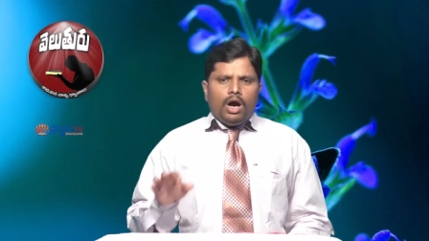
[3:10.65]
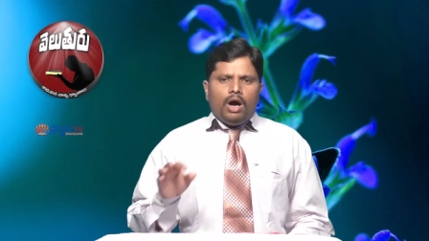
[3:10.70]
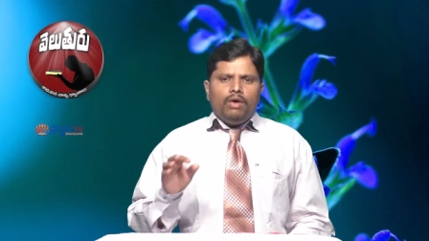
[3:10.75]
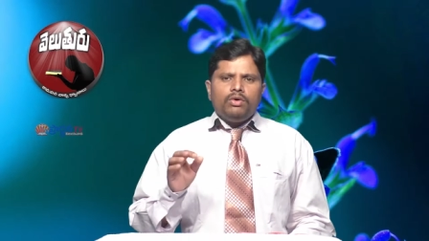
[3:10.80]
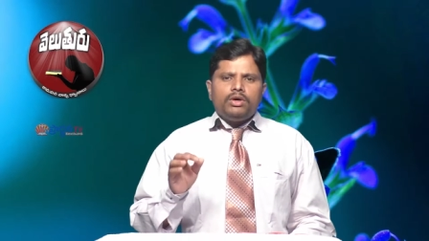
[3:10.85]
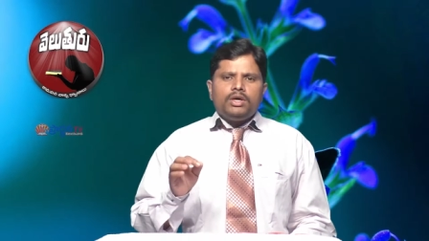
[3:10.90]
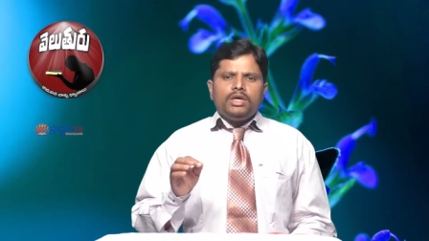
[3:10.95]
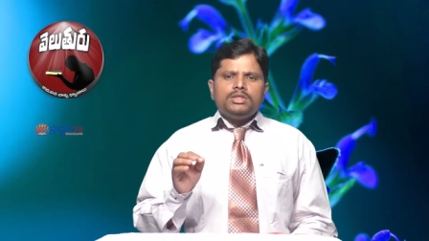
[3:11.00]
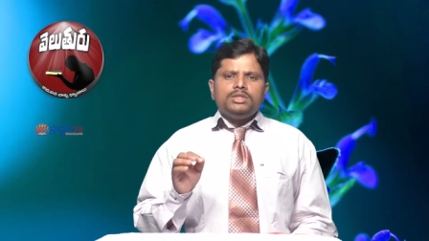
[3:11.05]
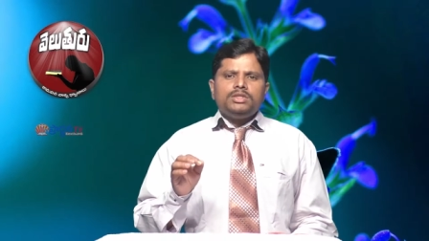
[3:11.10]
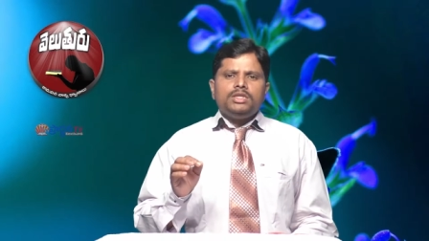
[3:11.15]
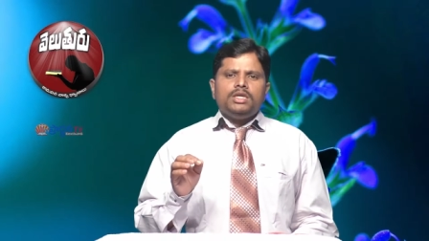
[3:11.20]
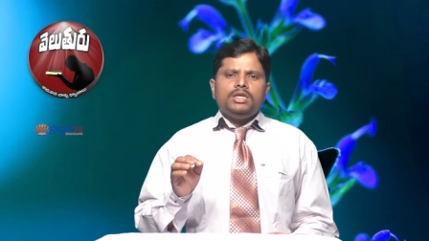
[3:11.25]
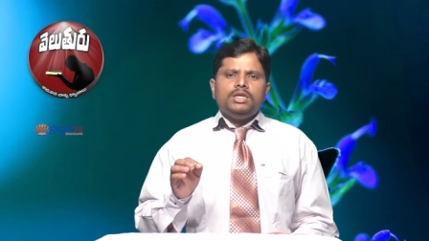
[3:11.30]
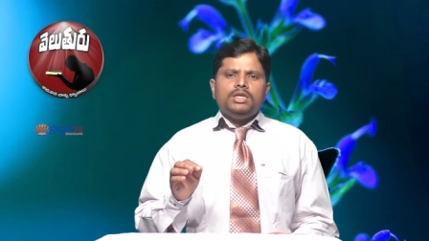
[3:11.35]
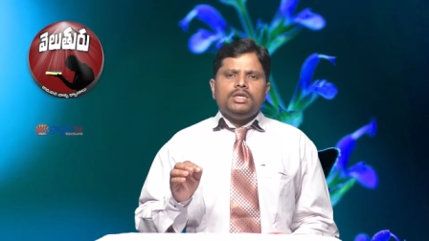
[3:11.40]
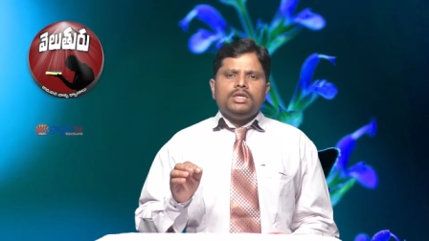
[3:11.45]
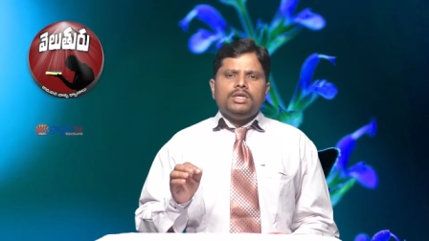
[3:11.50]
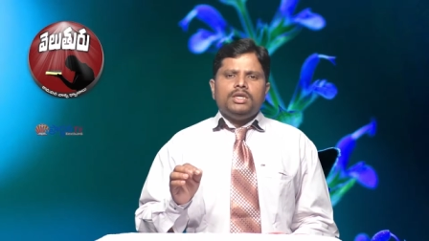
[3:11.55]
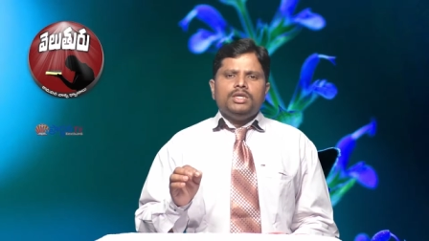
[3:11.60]

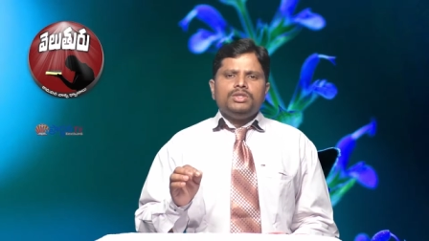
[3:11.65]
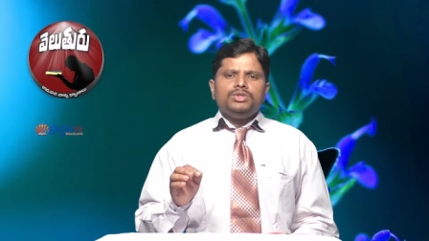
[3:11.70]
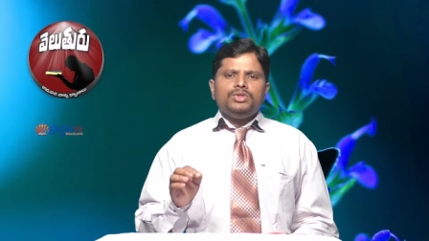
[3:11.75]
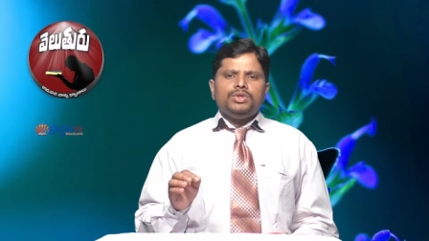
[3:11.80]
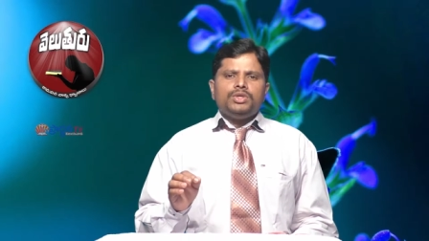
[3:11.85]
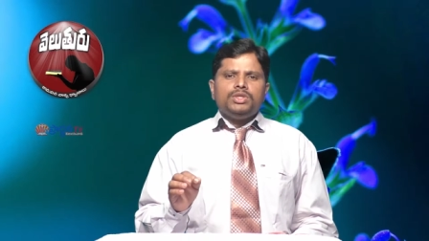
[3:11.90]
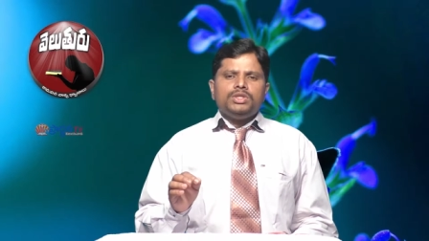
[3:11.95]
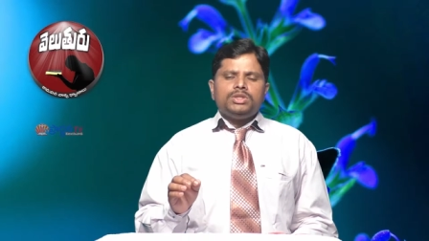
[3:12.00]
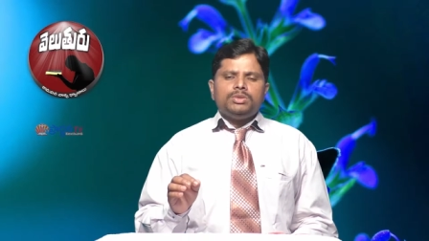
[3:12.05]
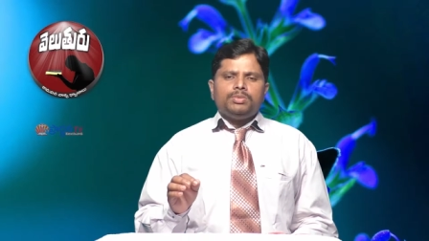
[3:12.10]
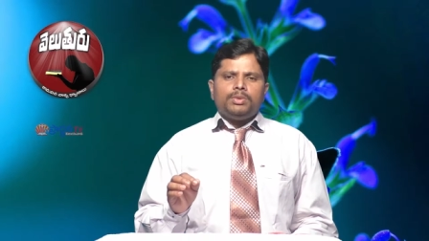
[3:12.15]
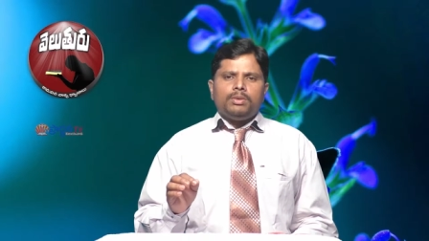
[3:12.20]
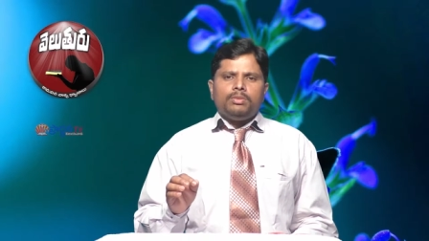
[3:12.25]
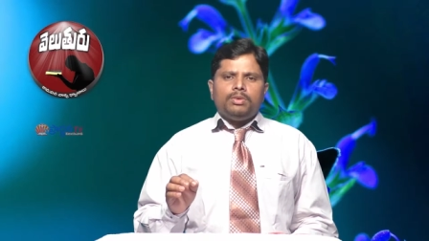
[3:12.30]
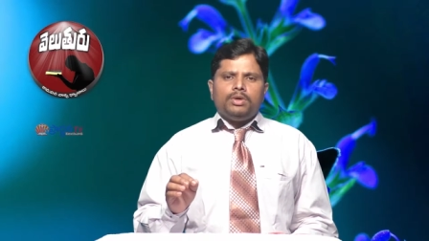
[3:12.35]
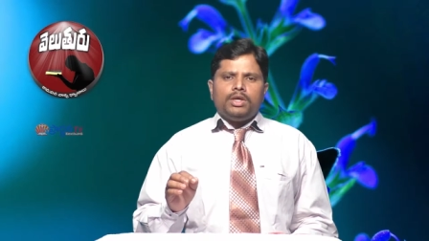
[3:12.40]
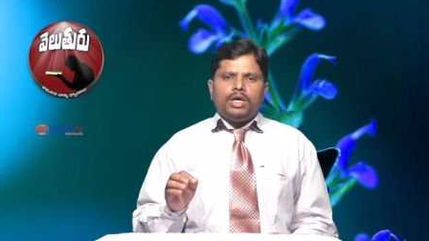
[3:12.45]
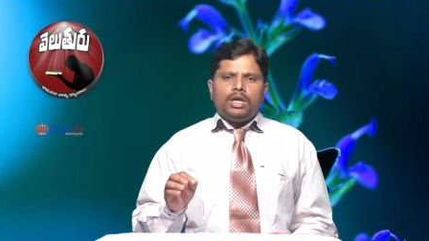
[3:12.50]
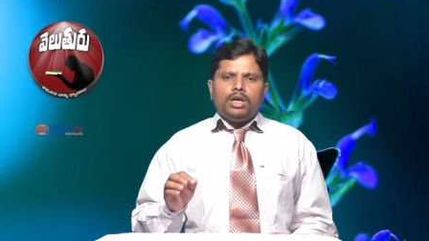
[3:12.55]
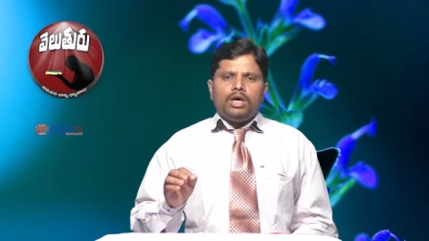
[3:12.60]
అవకాశాన్ని యేసుక్రీస్తు
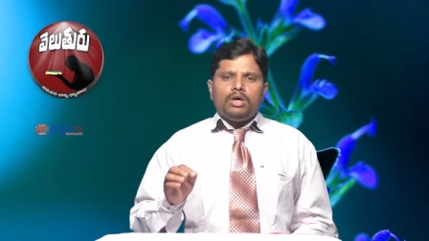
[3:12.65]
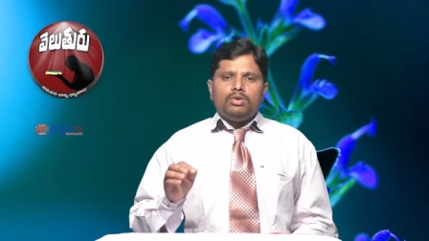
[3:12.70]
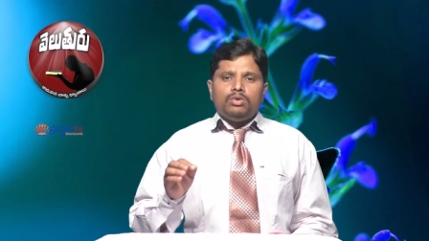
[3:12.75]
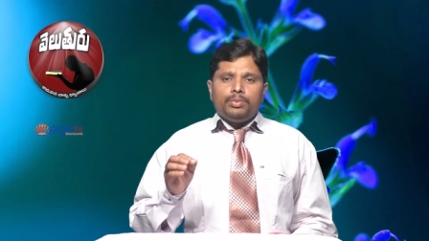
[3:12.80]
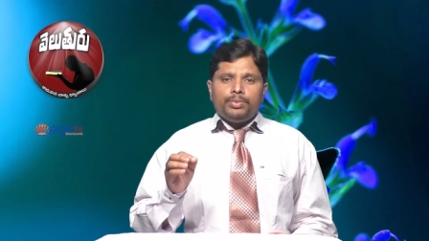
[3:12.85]
ప్రభువారు ఎలా